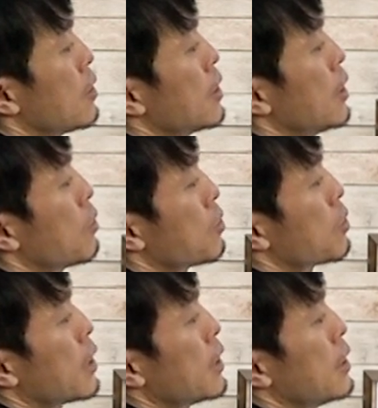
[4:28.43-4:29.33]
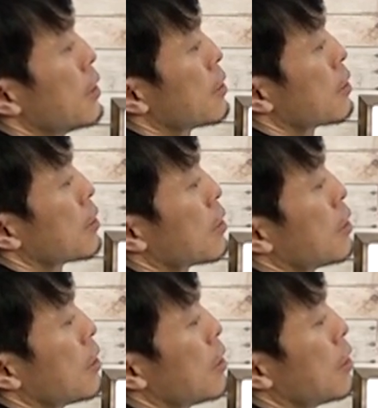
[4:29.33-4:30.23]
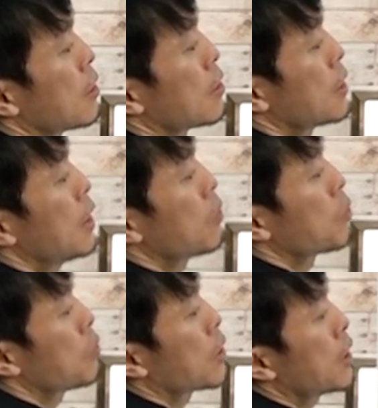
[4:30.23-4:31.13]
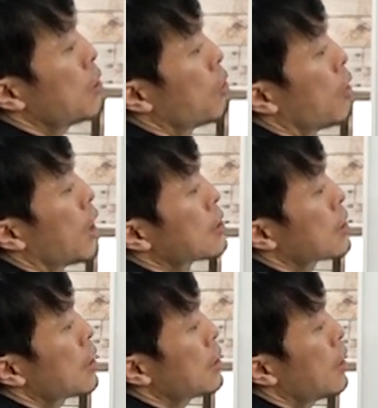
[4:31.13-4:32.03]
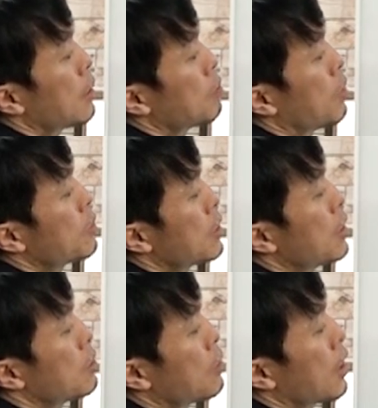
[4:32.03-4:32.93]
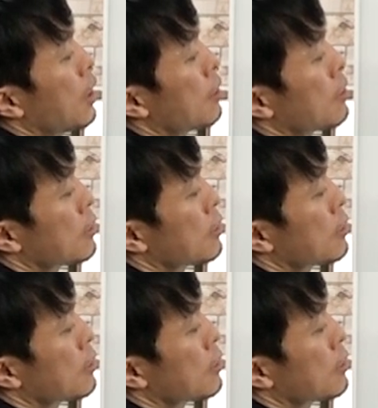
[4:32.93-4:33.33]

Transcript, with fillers: 天国の鍵天国の鍵を預かって守っているのが